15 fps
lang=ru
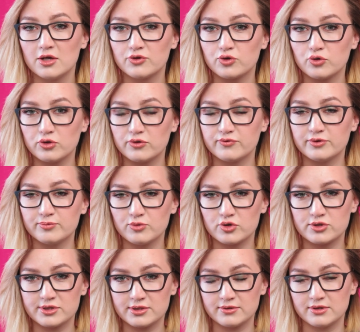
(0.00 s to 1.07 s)
то вы
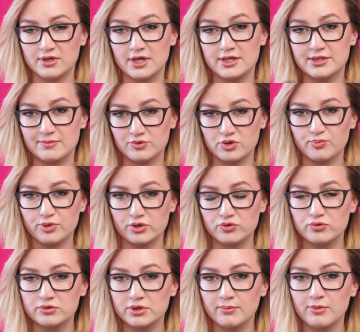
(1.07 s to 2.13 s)
можете этим же
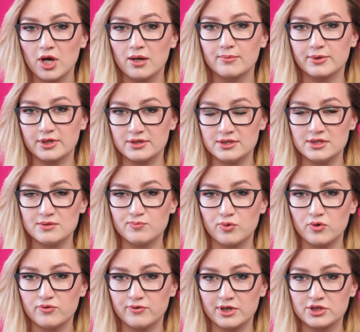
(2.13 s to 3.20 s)
продуктом пройтись
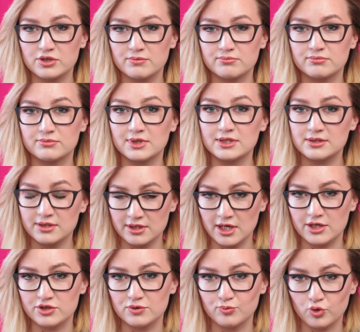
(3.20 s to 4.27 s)
по вашим
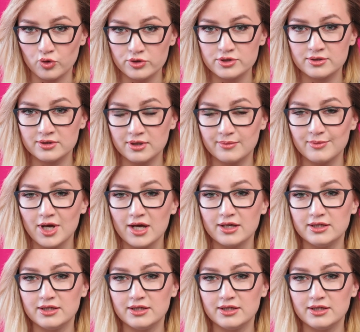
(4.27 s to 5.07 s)
настоящим родинкам,